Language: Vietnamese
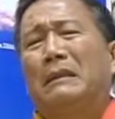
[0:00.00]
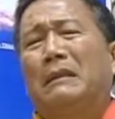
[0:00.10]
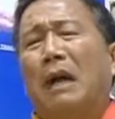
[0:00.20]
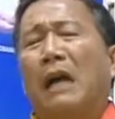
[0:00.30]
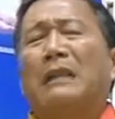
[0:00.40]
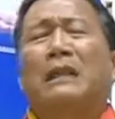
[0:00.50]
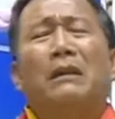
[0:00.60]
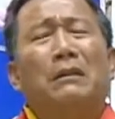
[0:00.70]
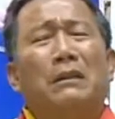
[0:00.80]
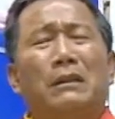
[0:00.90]
ờ à, thì nó
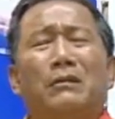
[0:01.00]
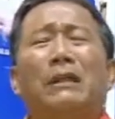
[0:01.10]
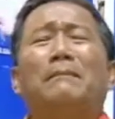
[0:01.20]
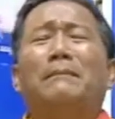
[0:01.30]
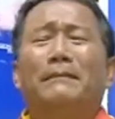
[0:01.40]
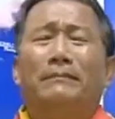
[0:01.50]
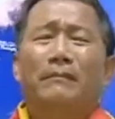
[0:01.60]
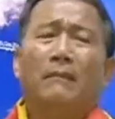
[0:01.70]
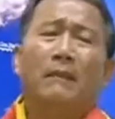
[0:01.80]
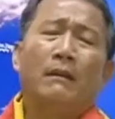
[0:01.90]
nó đấm
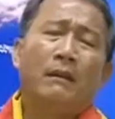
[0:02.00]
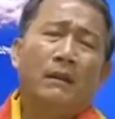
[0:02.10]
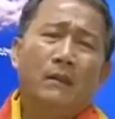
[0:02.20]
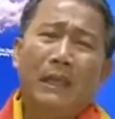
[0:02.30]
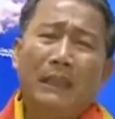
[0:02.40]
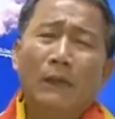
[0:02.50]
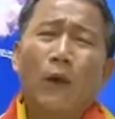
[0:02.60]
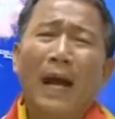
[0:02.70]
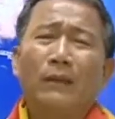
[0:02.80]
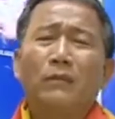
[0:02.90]
năn nỉ
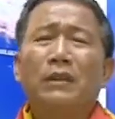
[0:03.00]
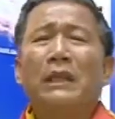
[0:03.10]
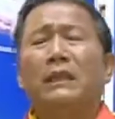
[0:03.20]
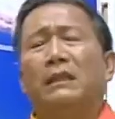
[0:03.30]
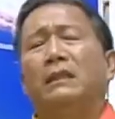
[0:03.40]
hoài nó không cho đi